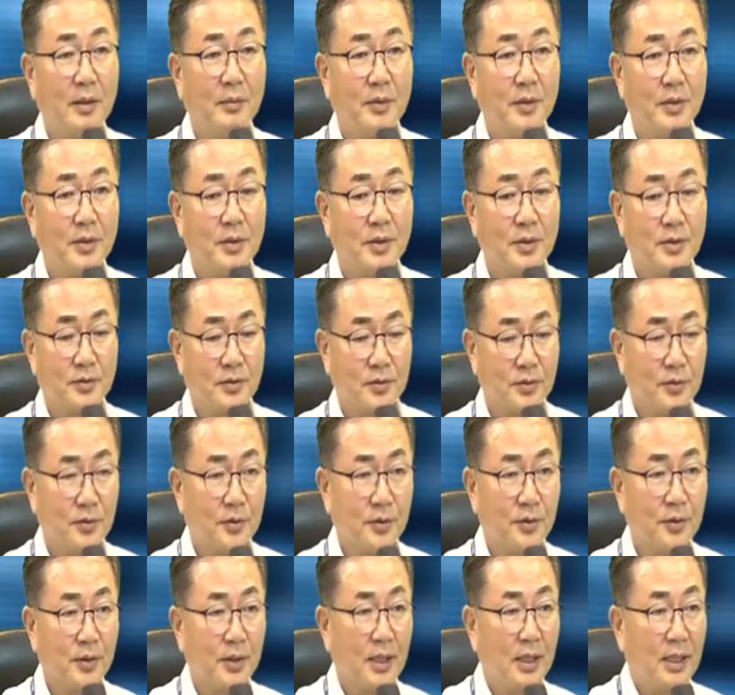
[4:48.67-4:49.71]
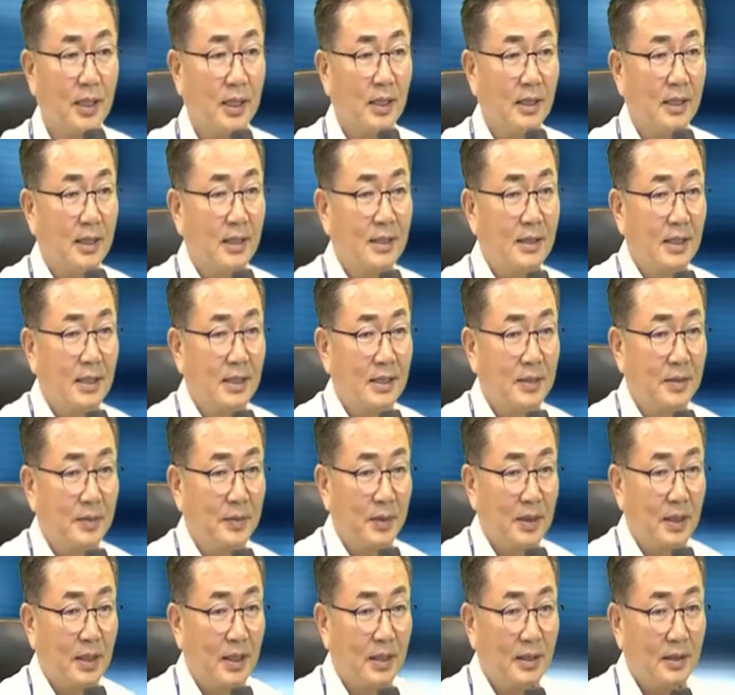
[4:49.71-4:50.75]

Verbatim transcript: 버츄얼 스튜디오가 되지 않습니까?